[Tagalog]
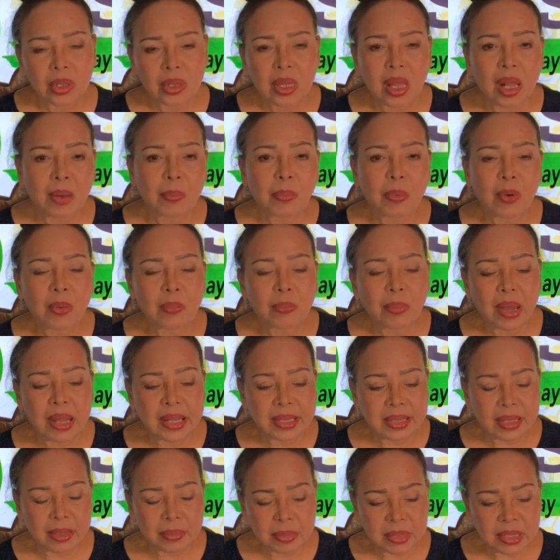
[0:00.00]
Dahil po ang
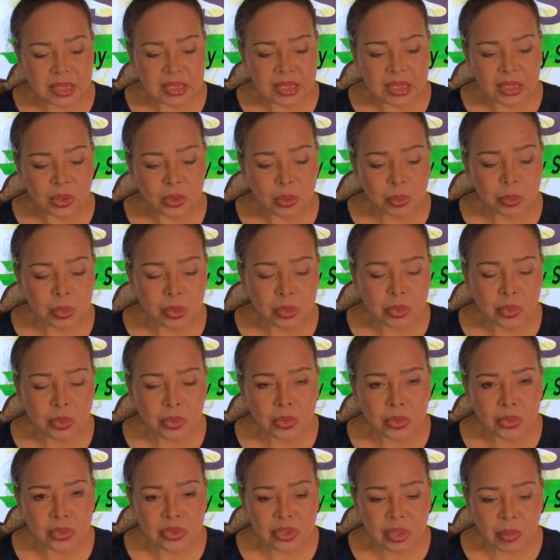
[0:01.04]
vitamin C
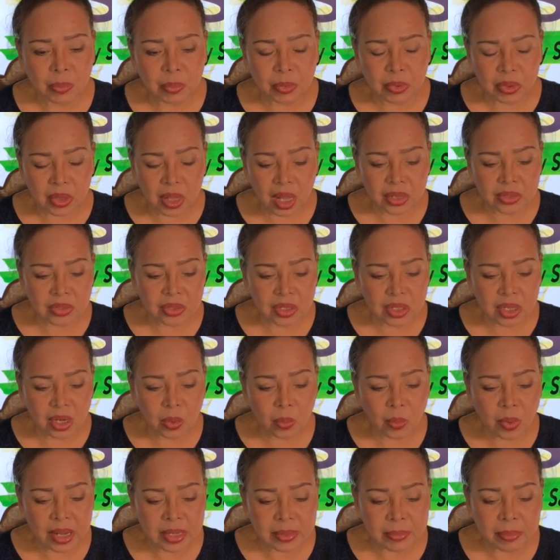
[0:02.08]
tumutulong sa production ng
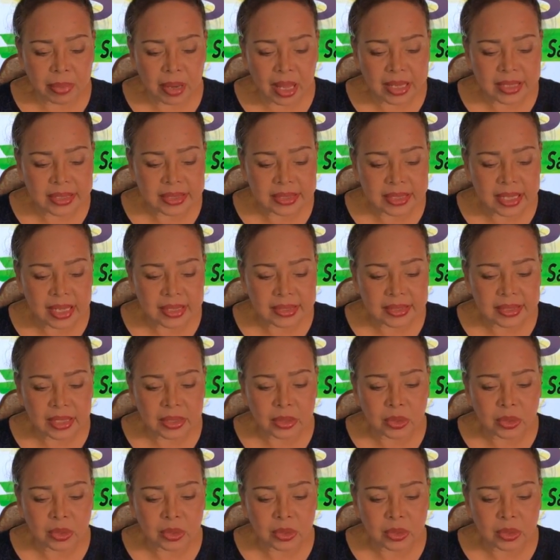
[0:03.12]
white blood cells.